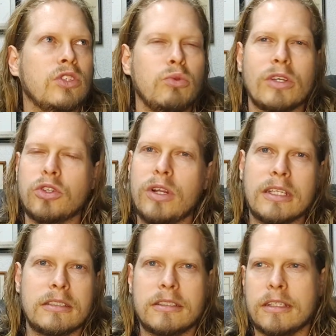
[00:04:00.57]
o
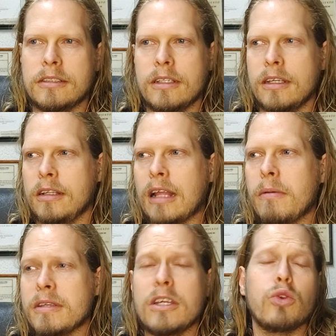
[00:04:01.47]
situaciones este,
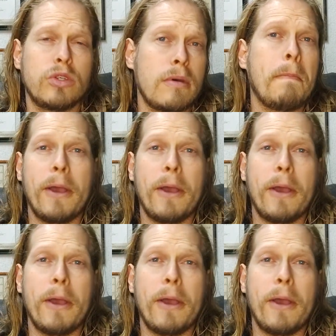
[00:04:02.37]
tal vez inclusive